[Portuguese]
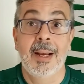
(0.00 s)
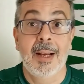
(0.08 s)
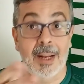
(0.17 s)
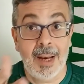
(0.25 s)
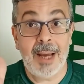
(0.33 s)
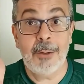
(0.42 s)

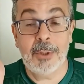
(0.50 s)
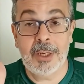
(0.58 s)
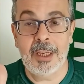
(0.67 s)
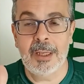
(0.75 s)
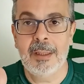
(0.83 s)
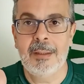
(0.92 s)
Claro
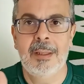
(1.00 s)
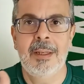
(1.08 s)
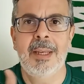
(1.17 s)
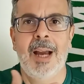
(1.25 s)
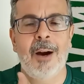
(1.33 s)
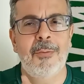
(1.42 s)
que
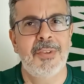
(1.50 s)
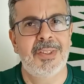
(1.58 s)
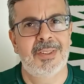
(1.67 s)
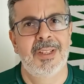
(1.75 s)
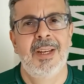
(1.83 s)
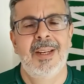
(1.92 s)
Dani
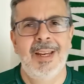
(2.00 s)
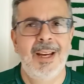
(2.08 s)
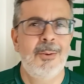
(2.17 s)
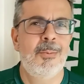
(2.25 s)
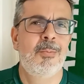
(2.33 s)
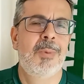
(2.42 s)
Alves
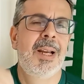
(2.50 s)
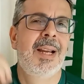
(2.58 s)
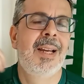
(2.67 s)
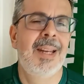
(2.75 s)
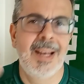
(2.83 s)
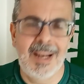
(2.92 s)
é um
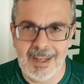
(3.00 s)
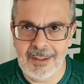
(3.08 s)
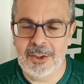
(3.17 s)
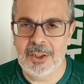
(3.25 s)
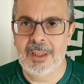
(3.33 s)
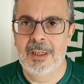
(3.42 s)

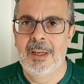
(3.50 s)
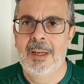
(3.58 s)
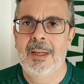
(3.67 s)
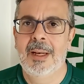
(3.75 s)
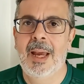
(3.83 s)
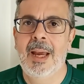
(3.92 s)
grande,
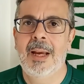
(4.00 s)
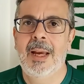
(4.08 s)
né?